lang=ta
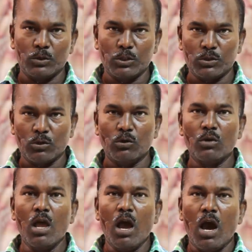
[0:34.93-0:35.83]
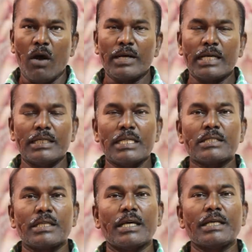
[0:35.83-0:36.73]
முன்னிட்டும் அவர்கள் என்ன
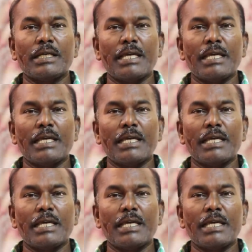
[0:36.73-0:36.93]
செய்தாங்க